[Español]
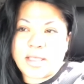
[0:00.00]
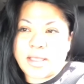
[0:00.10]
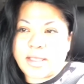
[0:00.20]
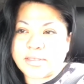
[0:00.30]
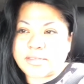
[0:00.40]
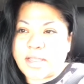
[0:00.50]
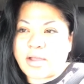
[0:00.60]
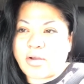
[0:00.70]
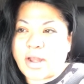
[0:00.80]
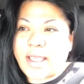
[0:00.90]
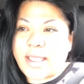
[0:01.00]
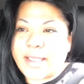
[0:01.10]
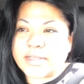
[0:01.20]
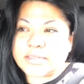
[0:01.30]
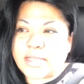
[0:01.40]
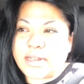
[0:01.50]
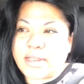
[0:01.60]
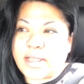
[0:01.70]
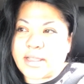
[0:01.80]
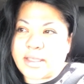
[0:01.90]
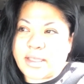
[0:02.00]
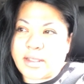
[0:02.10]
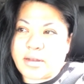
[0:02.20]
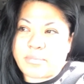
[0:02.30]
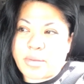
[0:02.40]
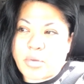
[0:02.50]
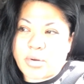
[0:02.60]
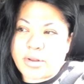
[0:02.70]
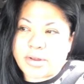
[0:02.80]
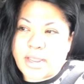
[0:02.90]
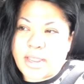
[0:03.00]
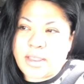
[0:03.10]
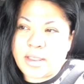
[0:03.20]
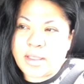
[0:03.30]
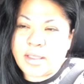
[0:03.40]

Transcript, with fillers: Este, ahora es el día del Memorial Day.